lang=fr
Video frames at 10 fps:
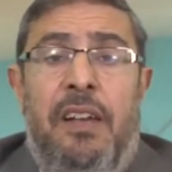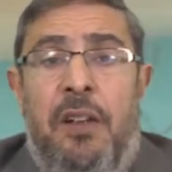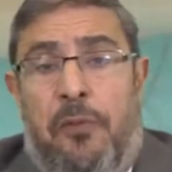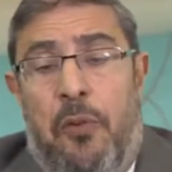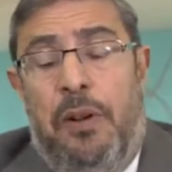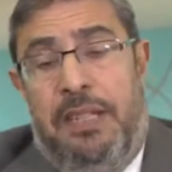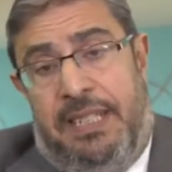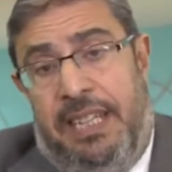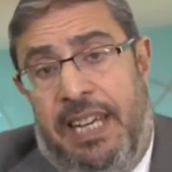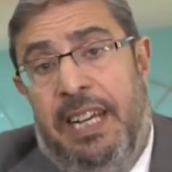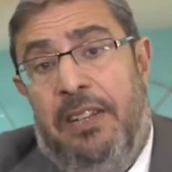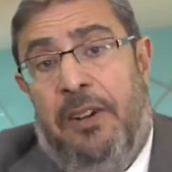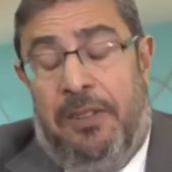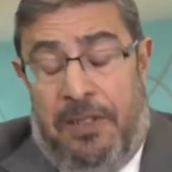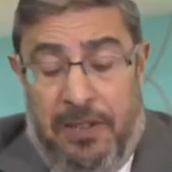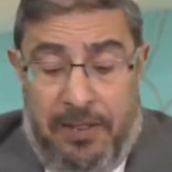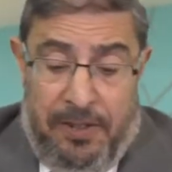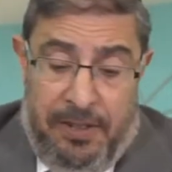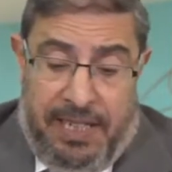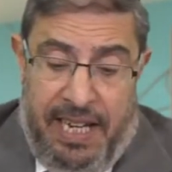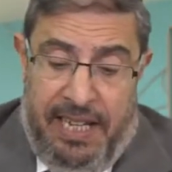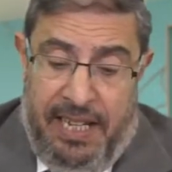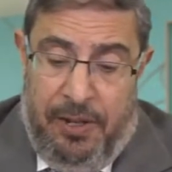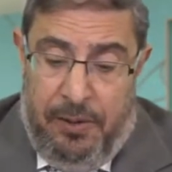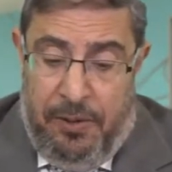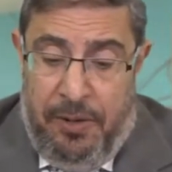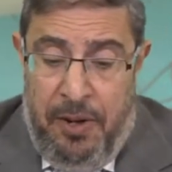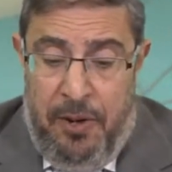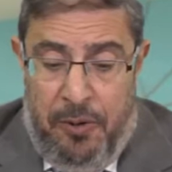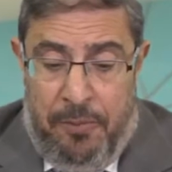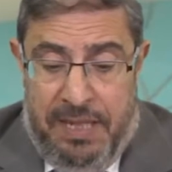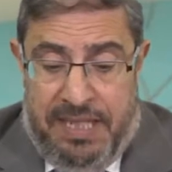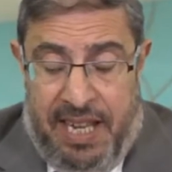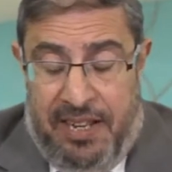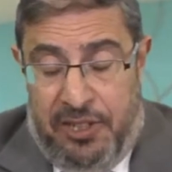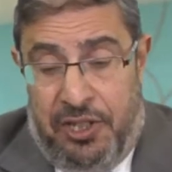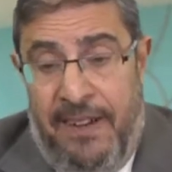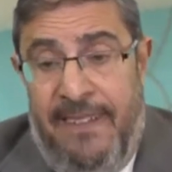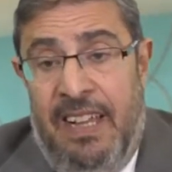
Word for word: il faut essayer d'entendre quel est le, message.